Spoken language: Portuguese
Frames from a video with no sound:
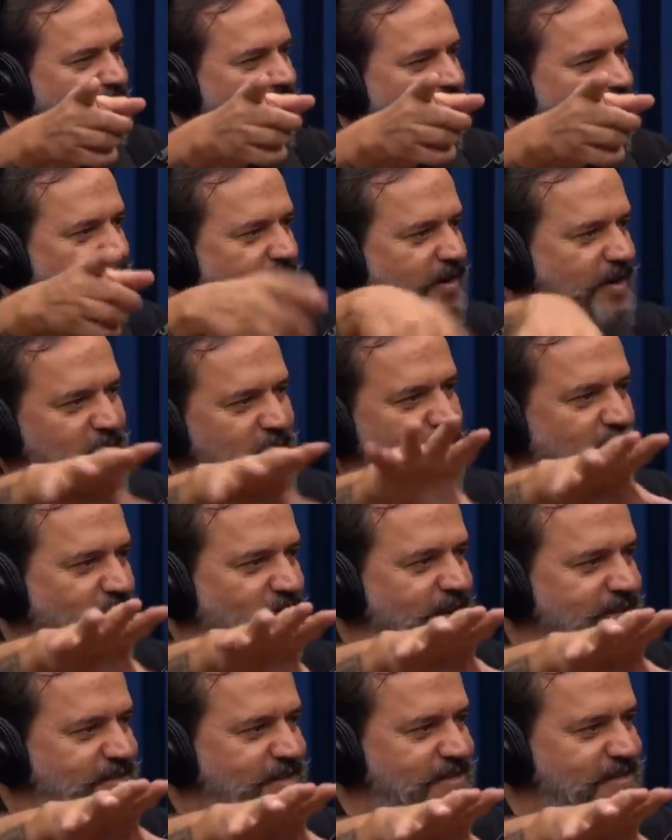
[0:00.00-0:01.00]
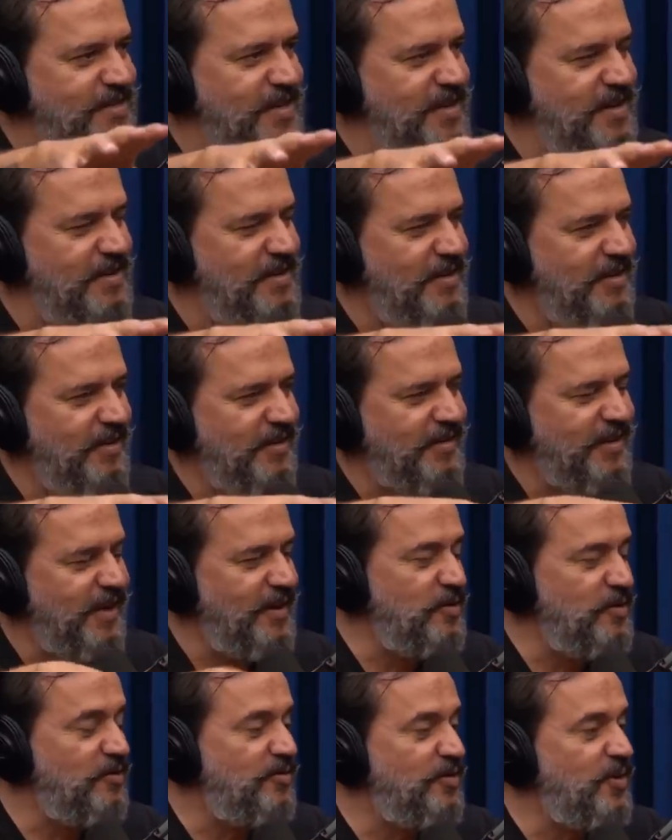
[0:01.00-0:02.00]
Aí a câmera faz assim, e
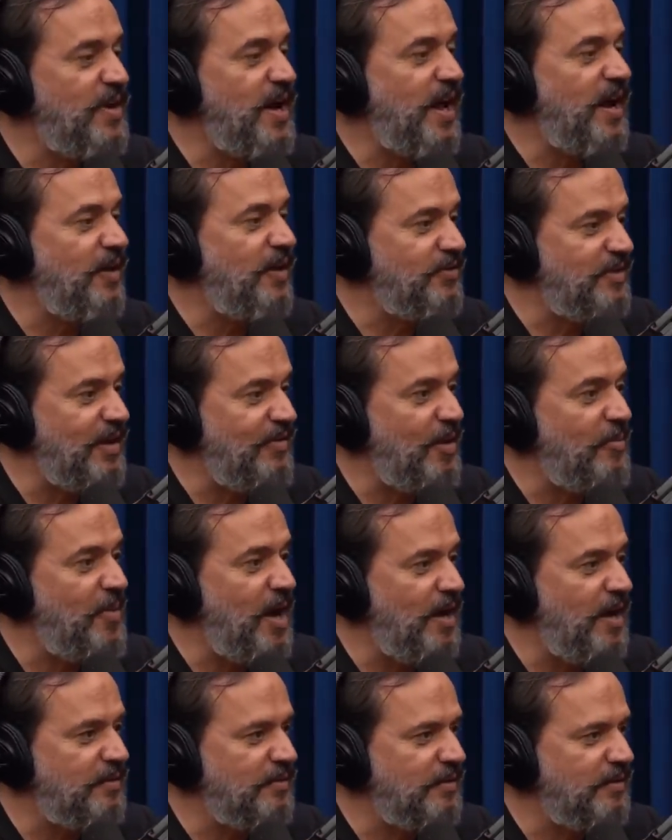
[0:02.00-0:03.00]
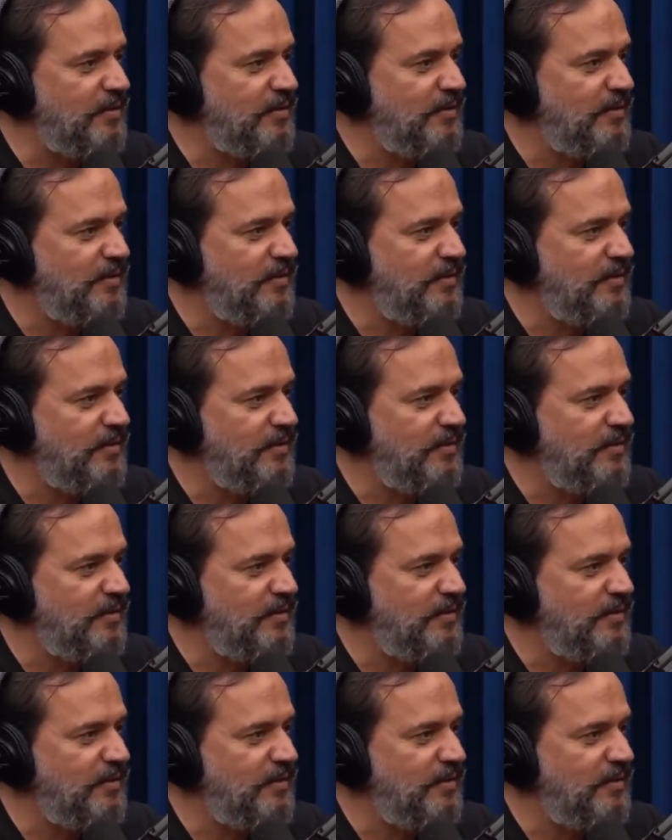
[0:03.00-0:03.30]
ele não viu que a live estava aberta.